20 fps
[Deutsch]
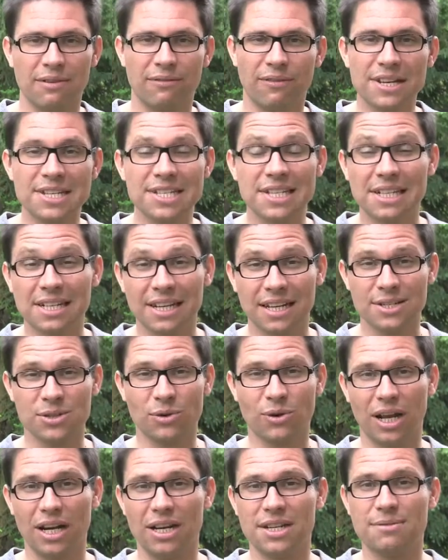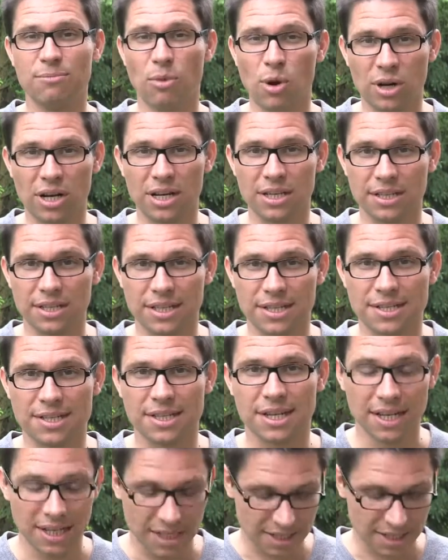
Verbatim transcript: was denn da so alles möglich ist.